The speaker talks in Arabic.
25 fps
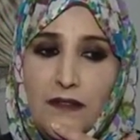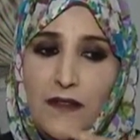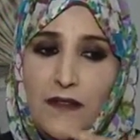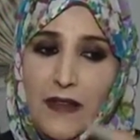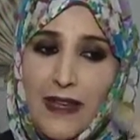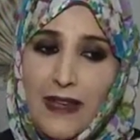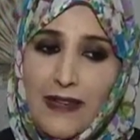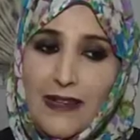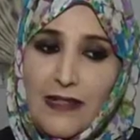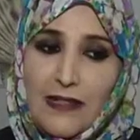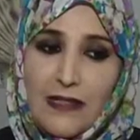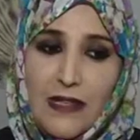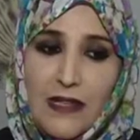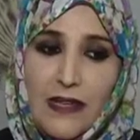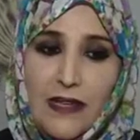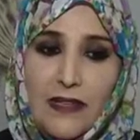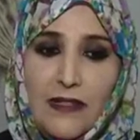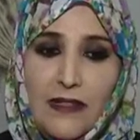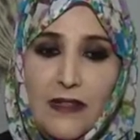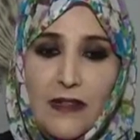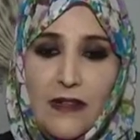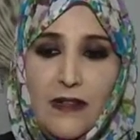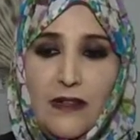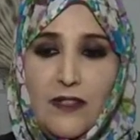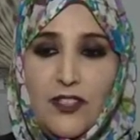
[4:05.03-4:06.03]
على
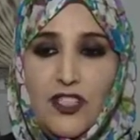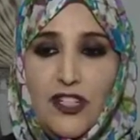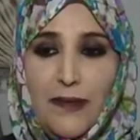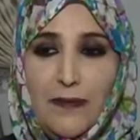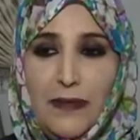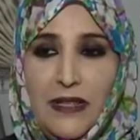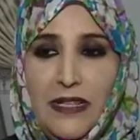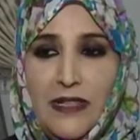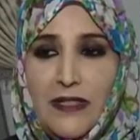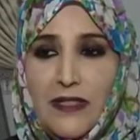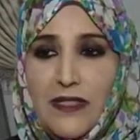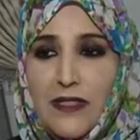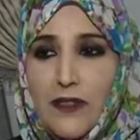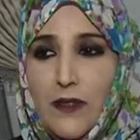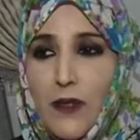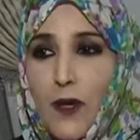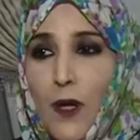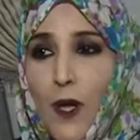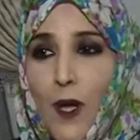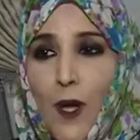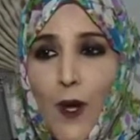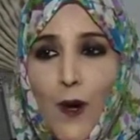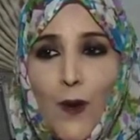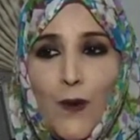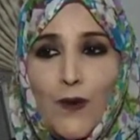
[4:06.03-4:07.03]
الصعيد الجمعيتي
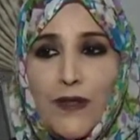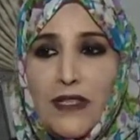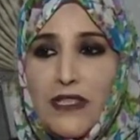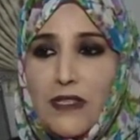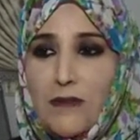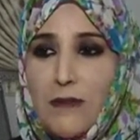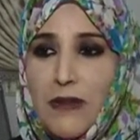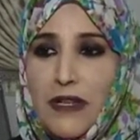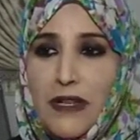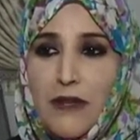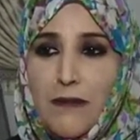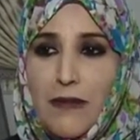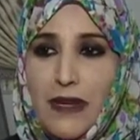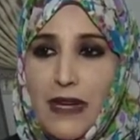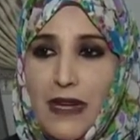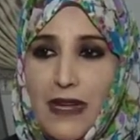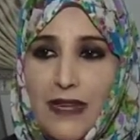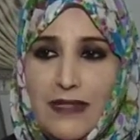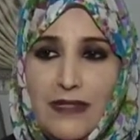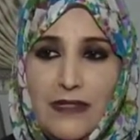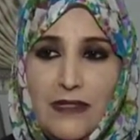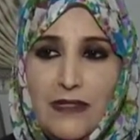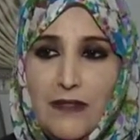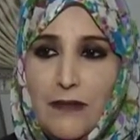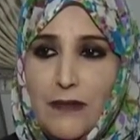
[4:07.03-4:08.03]
ونتمنى من
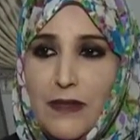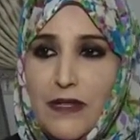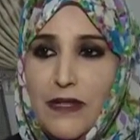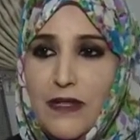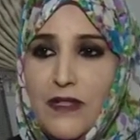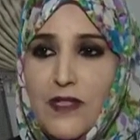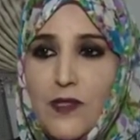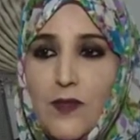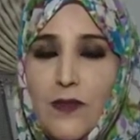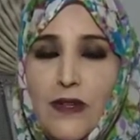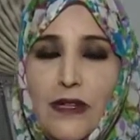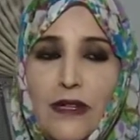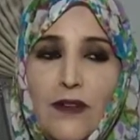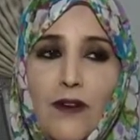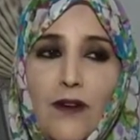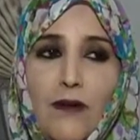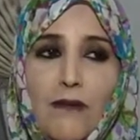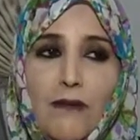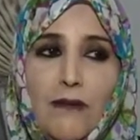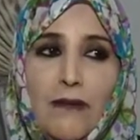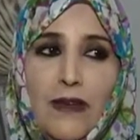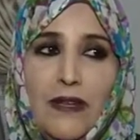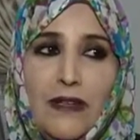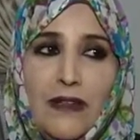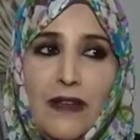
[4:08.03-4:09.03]
العديد من النسوة
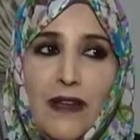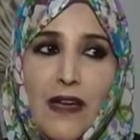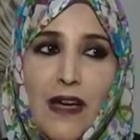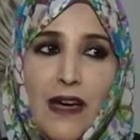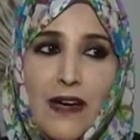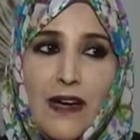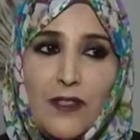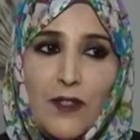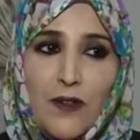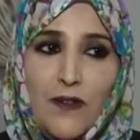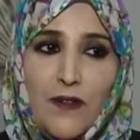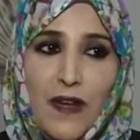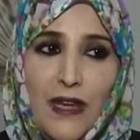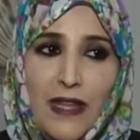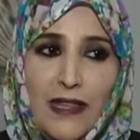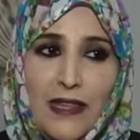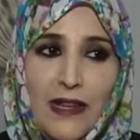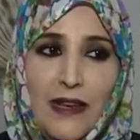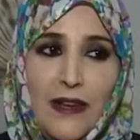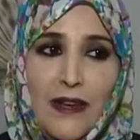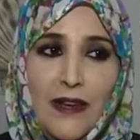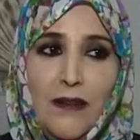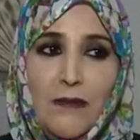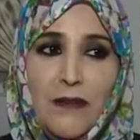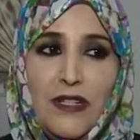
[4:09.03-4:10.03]
انهم ينخرطوا في هذا
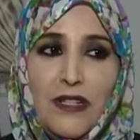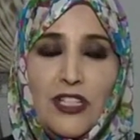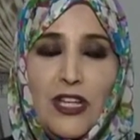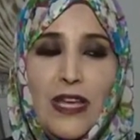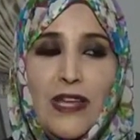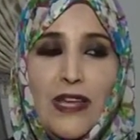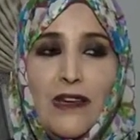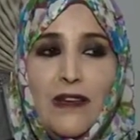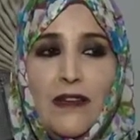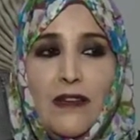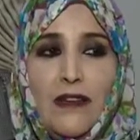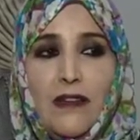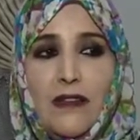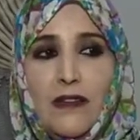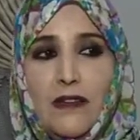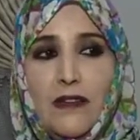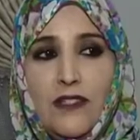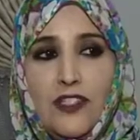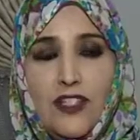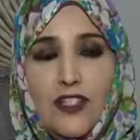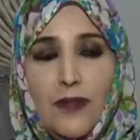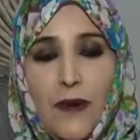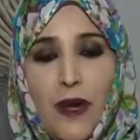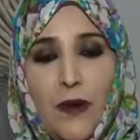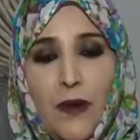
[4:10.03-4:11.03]
المجال
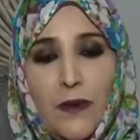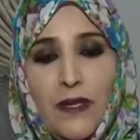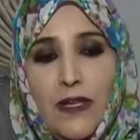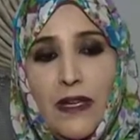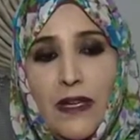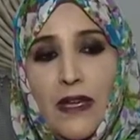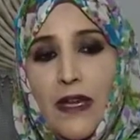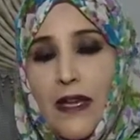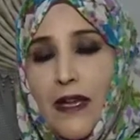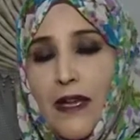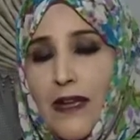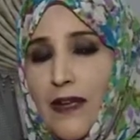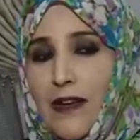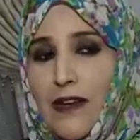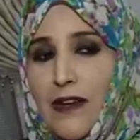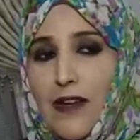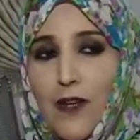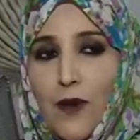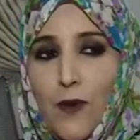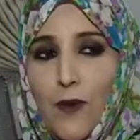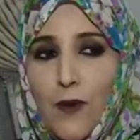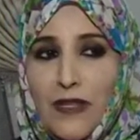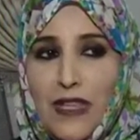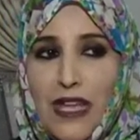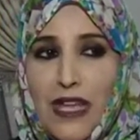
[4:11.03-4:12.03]
الجمعوي
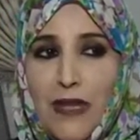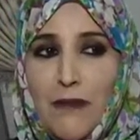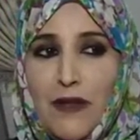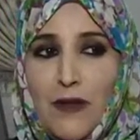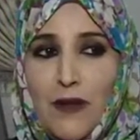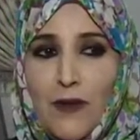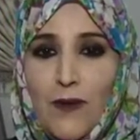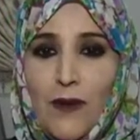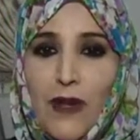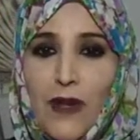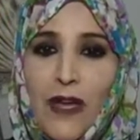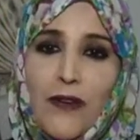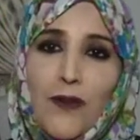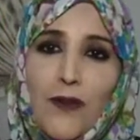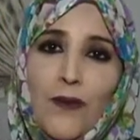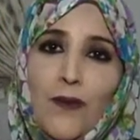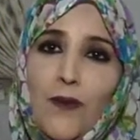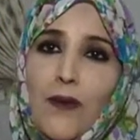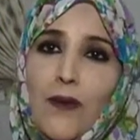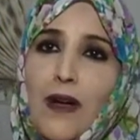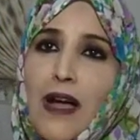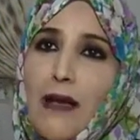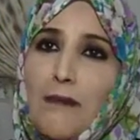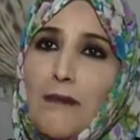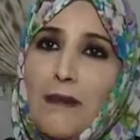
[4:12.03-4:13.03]
اللي هو دائما نقول
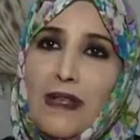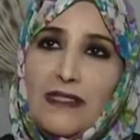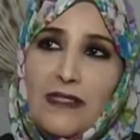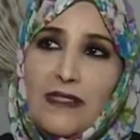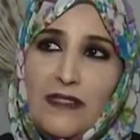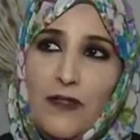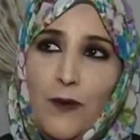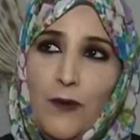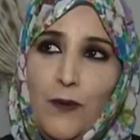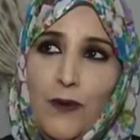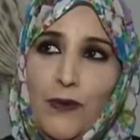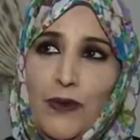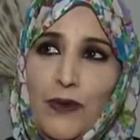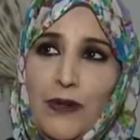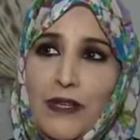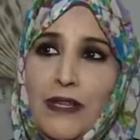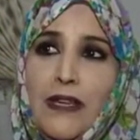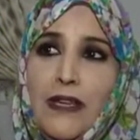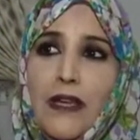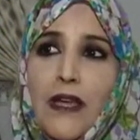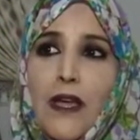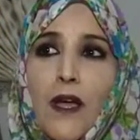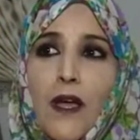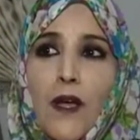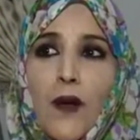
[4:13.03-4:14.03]
عنه عمل
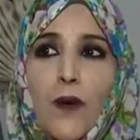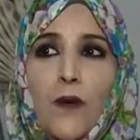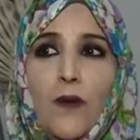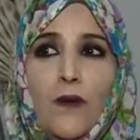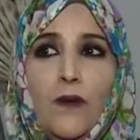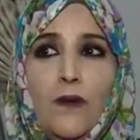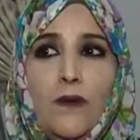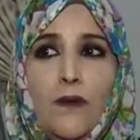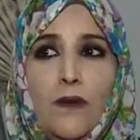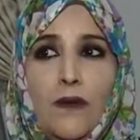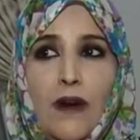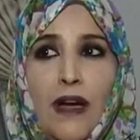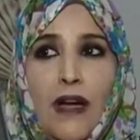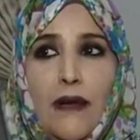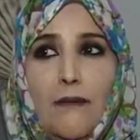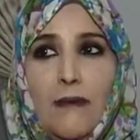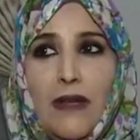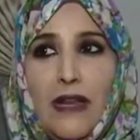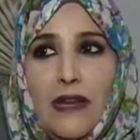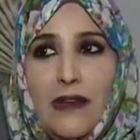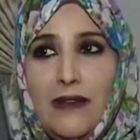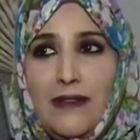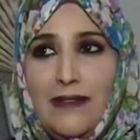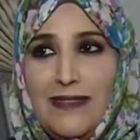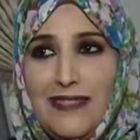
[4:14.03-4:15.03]
تطوعي
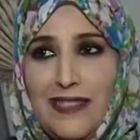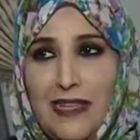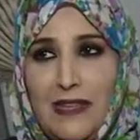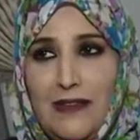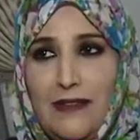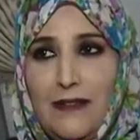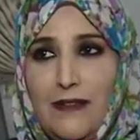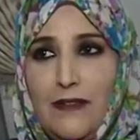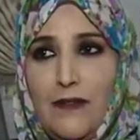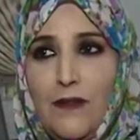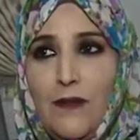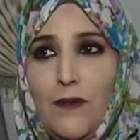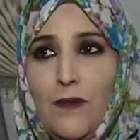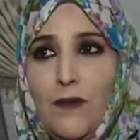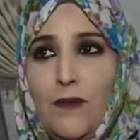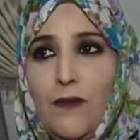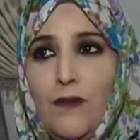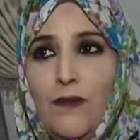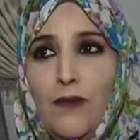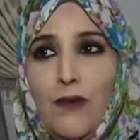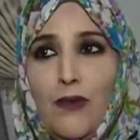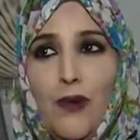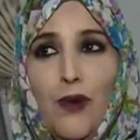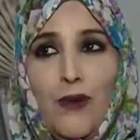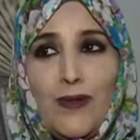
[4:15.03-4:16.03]
وعمل زين
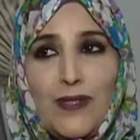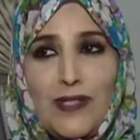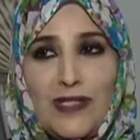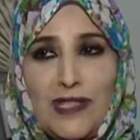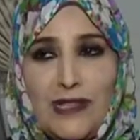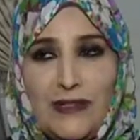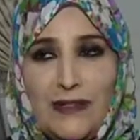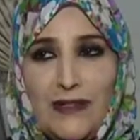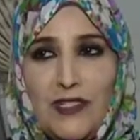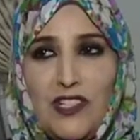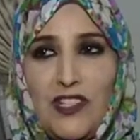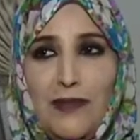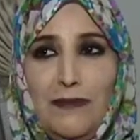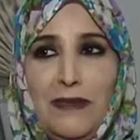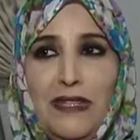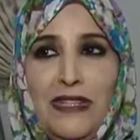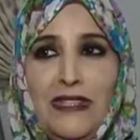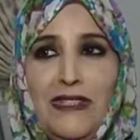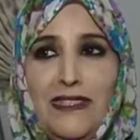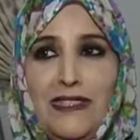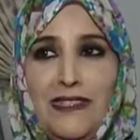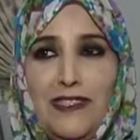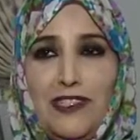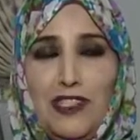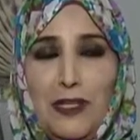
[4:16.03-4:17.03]
وخصوصا
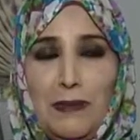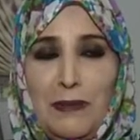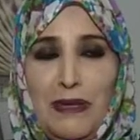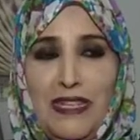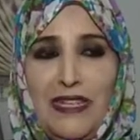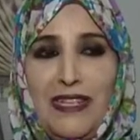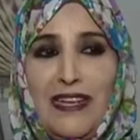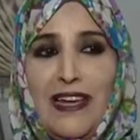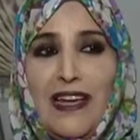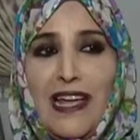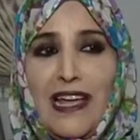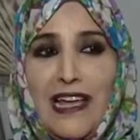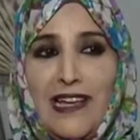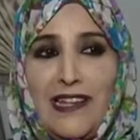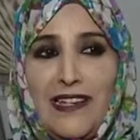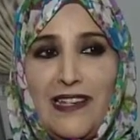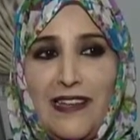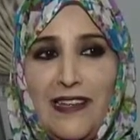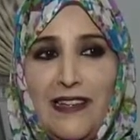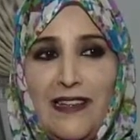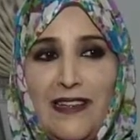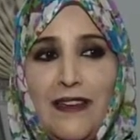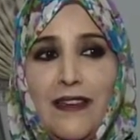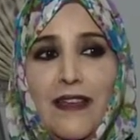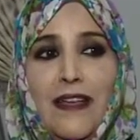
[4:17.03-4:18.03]
جمعيتي جمعيه
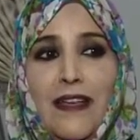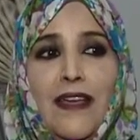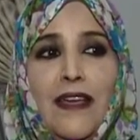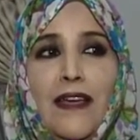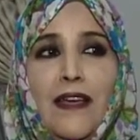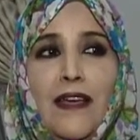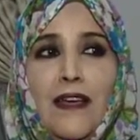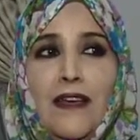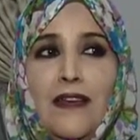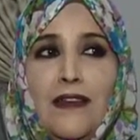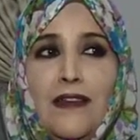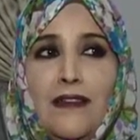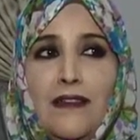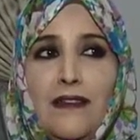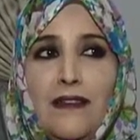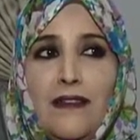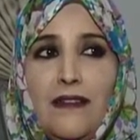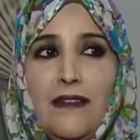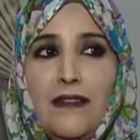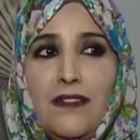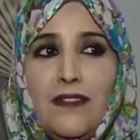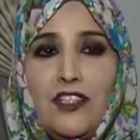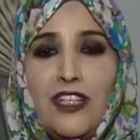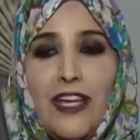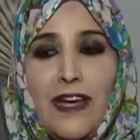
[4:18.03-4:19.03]
خيريه
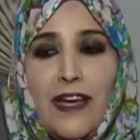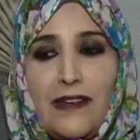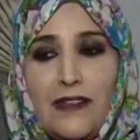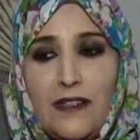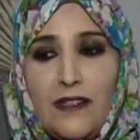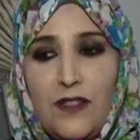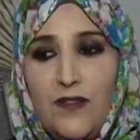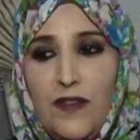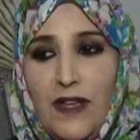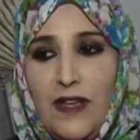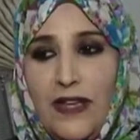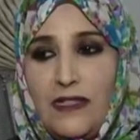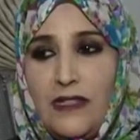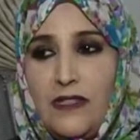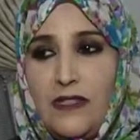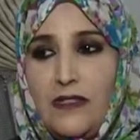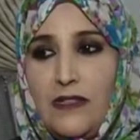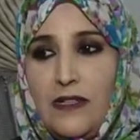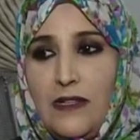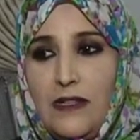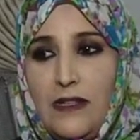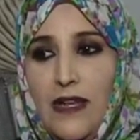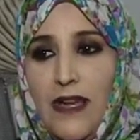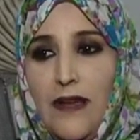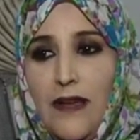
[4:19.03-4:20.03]
آه، شاركت في عديد
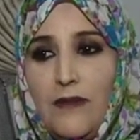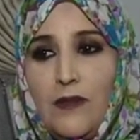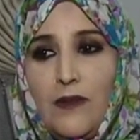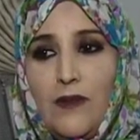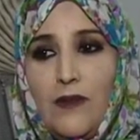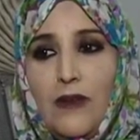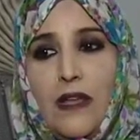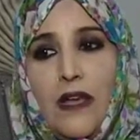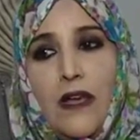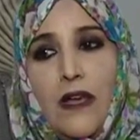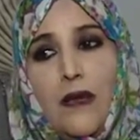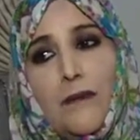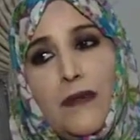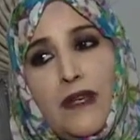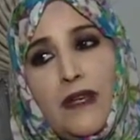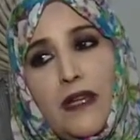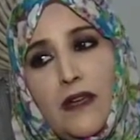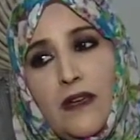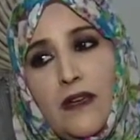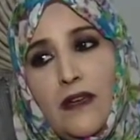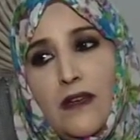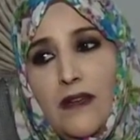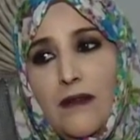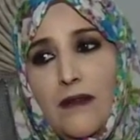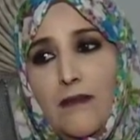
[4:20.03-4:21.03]
الحمد لله من
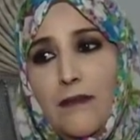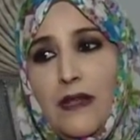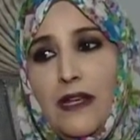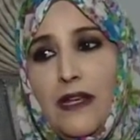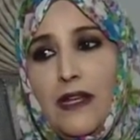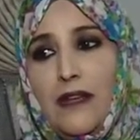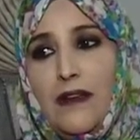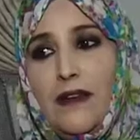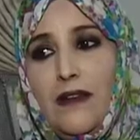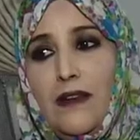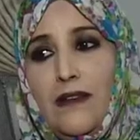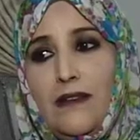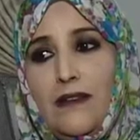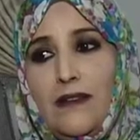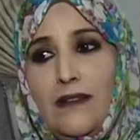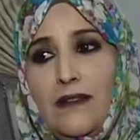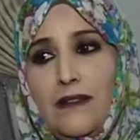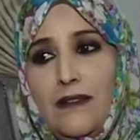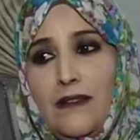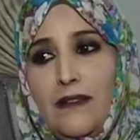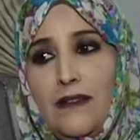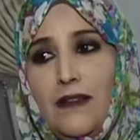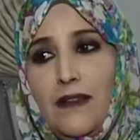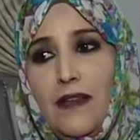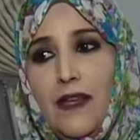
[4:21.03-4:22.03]
من
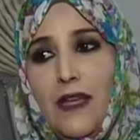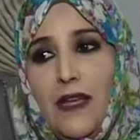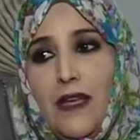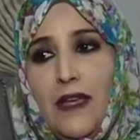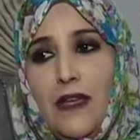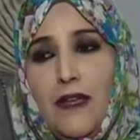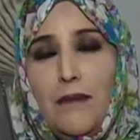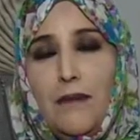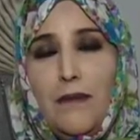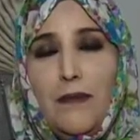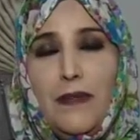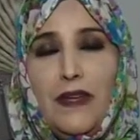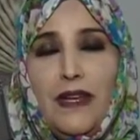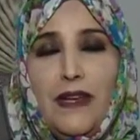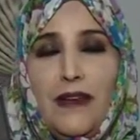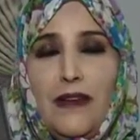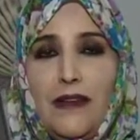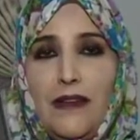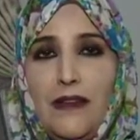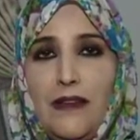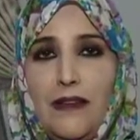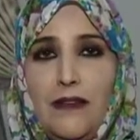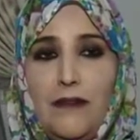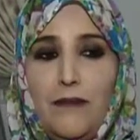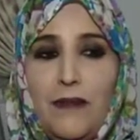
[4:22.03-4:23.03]
من
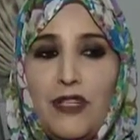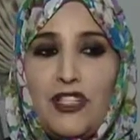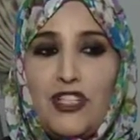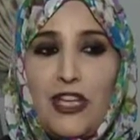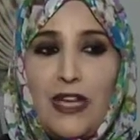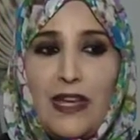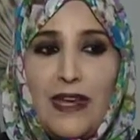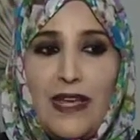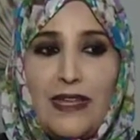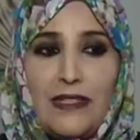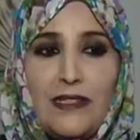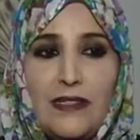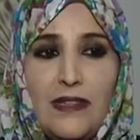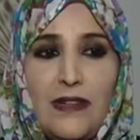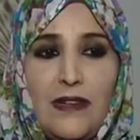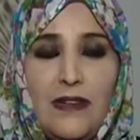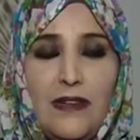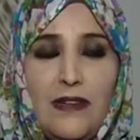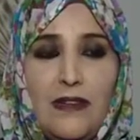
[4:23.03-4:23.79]
المجالات